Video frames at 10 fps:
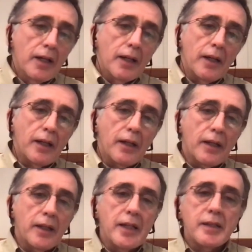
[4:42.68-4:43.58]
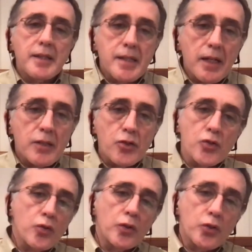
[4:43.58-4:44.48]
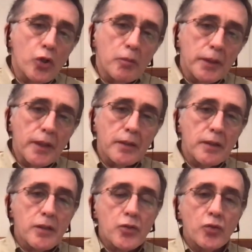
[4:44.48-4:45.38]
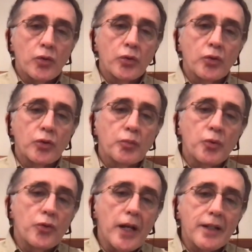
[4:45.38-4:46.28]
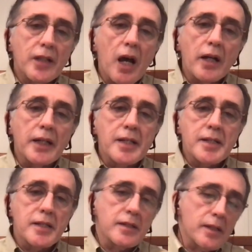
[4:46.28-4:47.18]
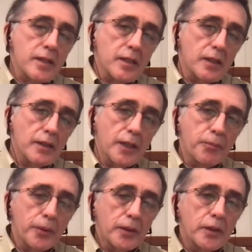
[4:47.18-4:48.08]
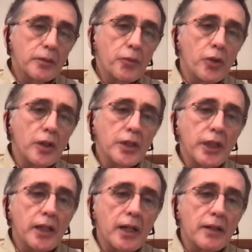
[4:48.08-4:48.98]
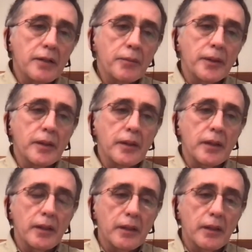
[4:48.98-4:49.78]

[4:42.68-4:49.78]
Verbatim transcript: e, iktisat sosyoloji olmadan nasıl olur? Bunlar tarihsiz nasıl yapılır? Böyle şeyler tabii e,